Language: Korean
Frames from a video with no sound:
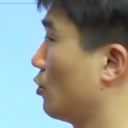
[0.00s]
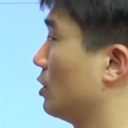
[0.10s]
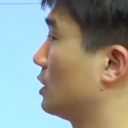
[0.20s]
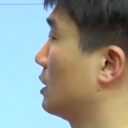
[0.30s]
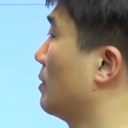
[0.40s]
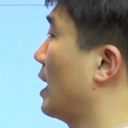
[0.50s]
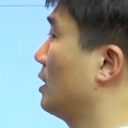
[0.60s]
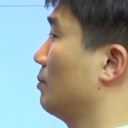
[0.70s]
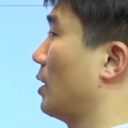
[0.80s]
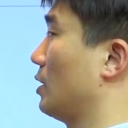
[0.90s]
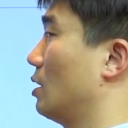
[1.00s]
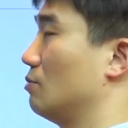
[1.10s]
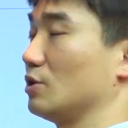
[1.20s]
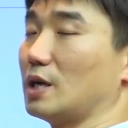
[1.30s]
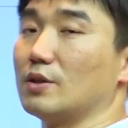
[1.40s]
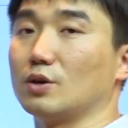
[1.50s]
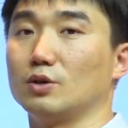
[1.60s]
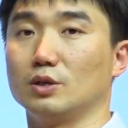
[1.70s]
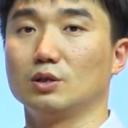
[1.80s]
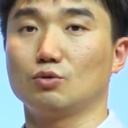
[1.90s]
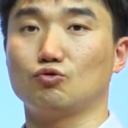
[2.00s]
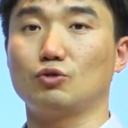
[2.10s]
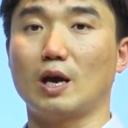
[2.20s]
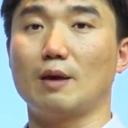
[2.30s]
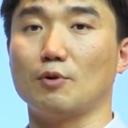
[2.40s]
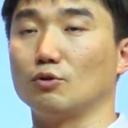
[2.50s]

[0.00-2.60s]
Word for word: 보이는 지금 add variable이라는 거는 두 개의